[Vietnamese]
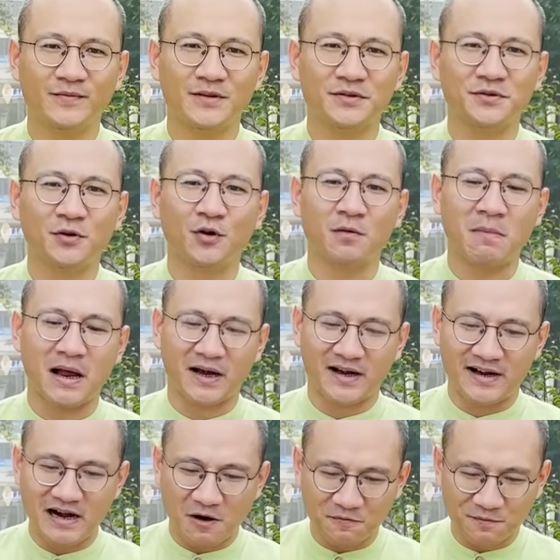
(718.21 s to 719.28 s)
Rồi
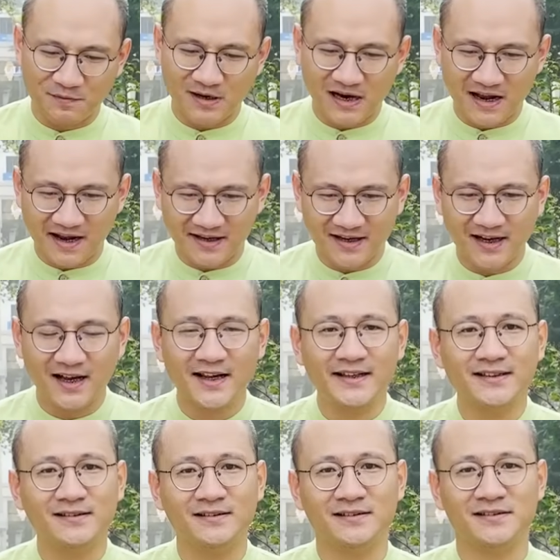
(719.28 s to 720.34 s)
bạn đọc lại
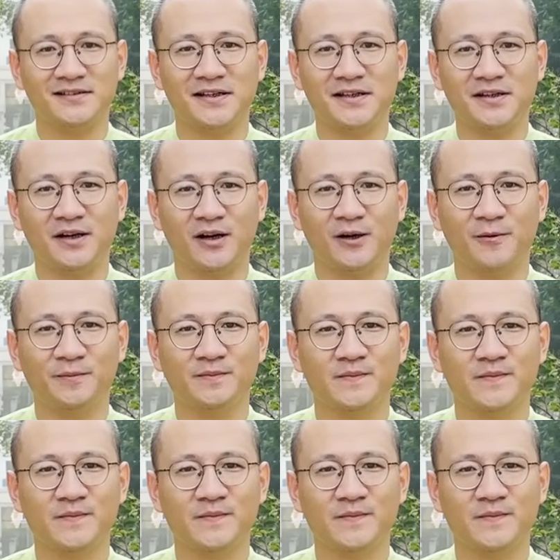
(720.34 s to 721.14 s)
hai tờ giấy đó